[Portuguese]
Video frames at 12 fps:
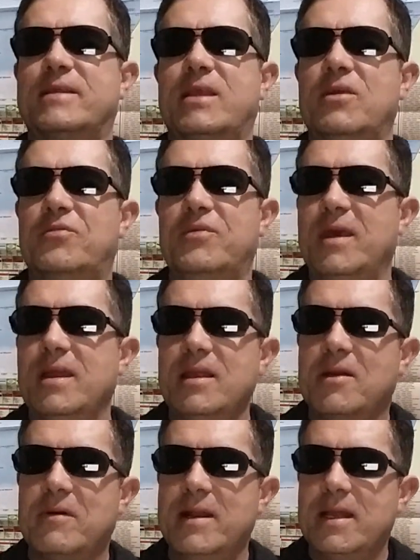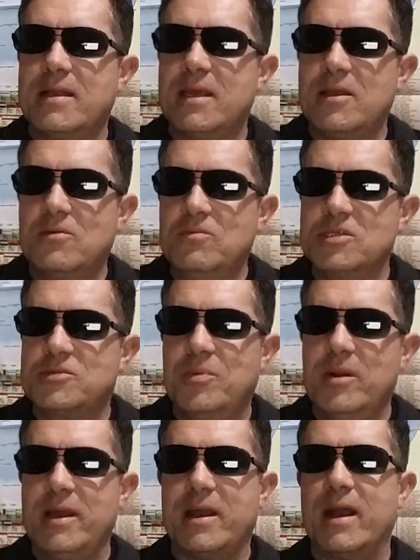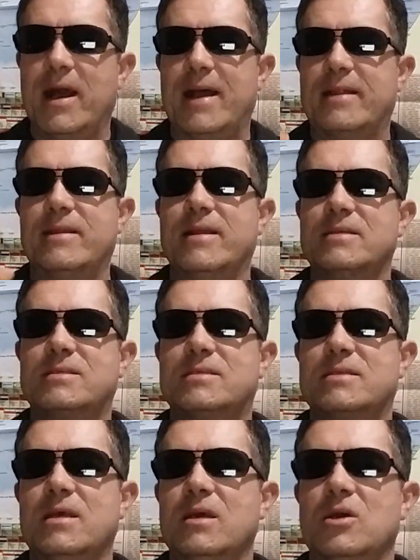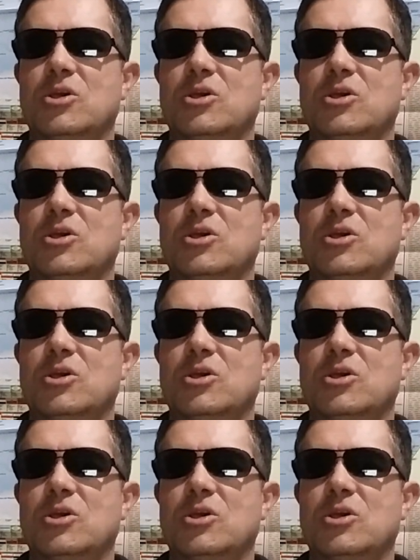TV de 42 polegadas,